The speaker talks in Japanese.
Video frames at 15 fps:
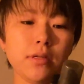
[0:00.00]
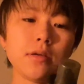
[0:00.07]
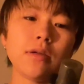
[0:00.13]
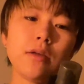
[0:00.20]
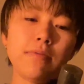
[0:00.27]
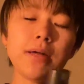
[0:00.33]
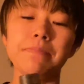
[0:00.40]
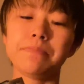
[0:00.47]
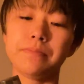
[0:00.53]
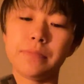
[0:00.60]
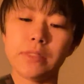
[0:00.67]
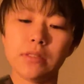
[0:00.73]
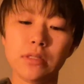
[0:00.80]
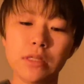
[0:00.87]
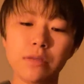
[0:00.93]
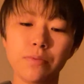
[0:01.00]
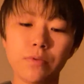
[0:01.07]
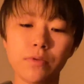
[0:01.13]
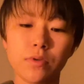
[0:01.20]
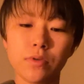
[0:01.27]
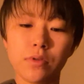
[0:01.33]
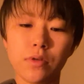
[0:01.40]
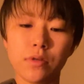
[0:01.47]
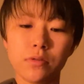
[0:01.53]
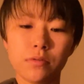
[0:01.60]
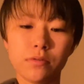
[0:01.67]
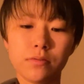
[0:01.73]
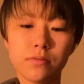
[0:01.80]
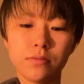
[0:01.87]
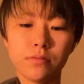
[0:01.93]
これはスティーブン・ノルの
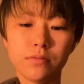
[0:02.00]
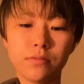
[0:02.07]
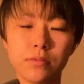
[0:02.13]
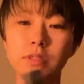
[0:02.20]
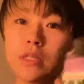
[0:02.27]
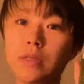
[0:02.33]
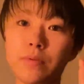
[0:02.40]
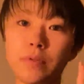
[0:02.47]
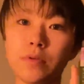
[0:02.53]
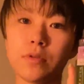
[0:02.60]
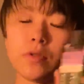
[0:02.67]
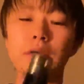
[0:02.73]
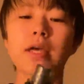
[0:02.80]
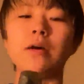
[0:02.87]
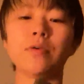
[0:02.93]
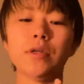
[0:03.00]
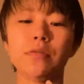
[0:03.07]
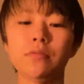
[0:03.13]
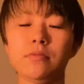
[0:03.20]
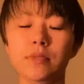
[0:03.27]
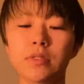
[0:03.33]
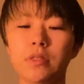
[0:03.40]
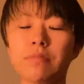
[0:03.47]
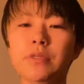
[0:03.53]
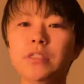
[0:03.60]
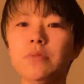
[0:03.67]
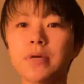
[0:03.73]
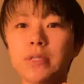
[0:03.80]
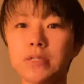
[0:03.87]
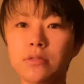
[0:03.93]
スティーブン・ノルのヘアオイル。多分
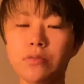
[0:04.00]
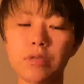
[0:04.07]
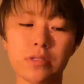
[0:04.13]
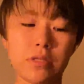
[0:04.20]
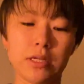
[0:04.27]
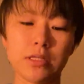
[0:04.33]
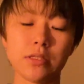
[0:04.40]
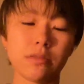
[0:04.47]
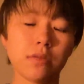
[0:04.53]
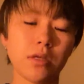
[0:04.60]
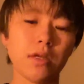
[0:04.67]
一番しっとりするやつ。